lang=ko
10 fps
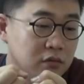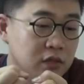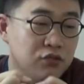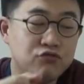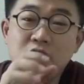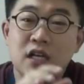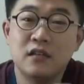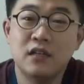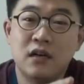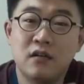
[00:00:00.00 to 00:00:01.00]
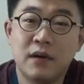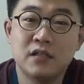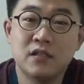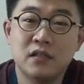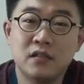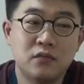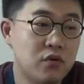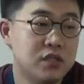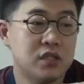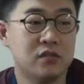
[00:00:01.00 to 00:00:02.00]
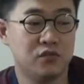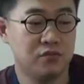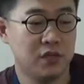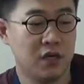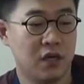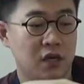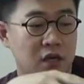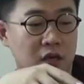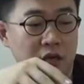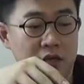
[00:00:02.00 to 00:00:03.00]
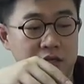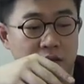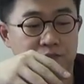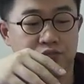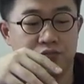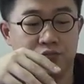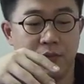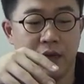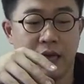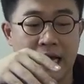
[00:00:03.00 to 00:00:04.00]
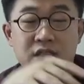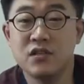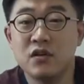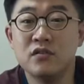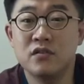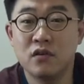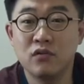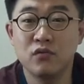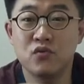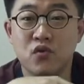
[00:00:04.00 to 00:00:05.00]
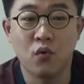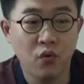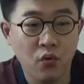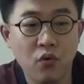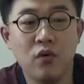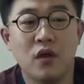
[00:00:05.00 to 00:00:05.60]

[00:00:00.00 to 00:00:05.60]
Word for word: 이게 순간 가 방식은 훨씬 좀 이렇게 제품의 안전성도 좋고